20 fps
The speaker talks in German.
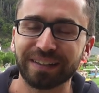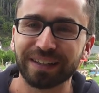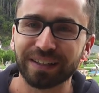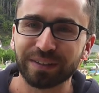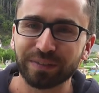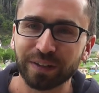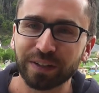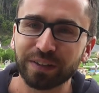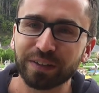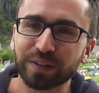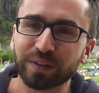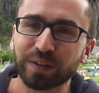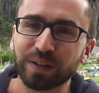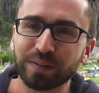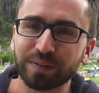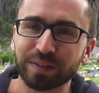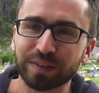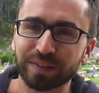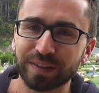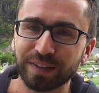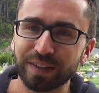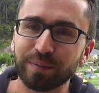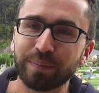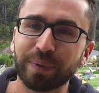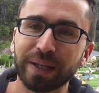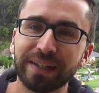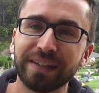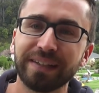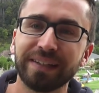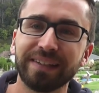Adventure Golf ist
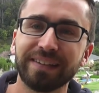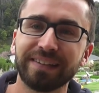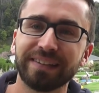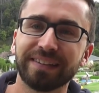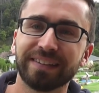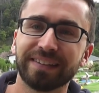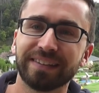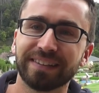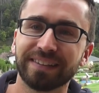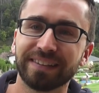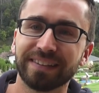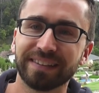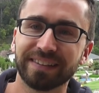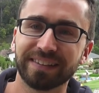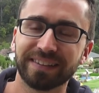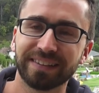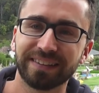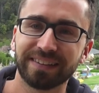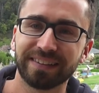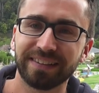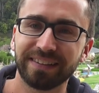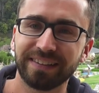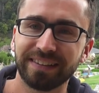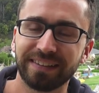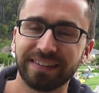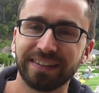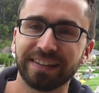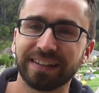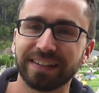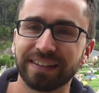lebendig, die,
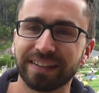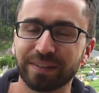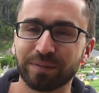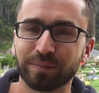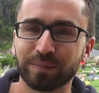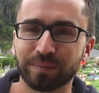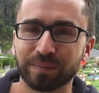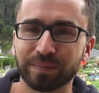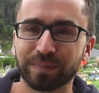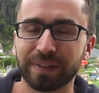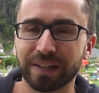die, ähm,